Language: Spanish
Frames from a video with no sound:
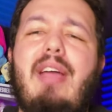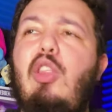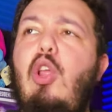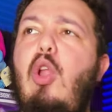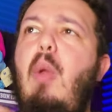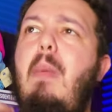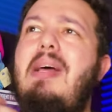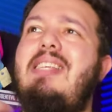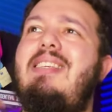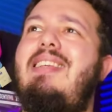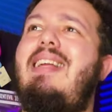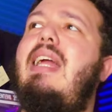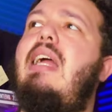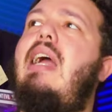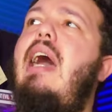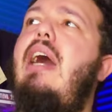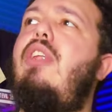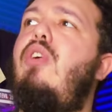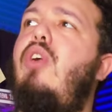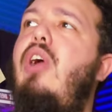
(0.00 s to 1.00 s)
Esto es lo más
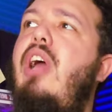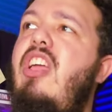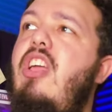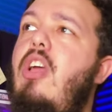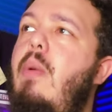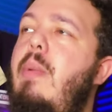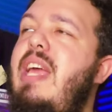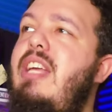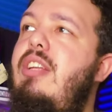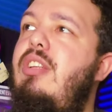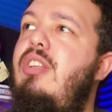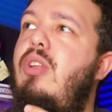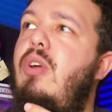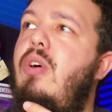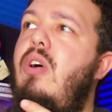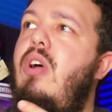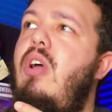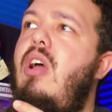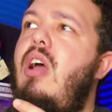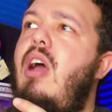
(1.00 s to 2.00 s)
cercano que yo he
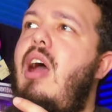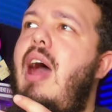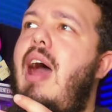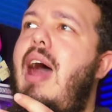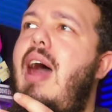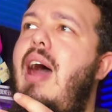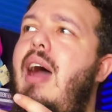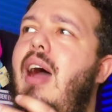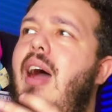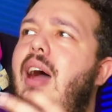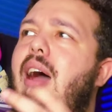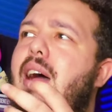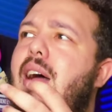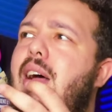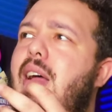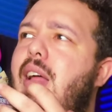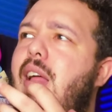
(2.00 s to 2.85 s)
visto a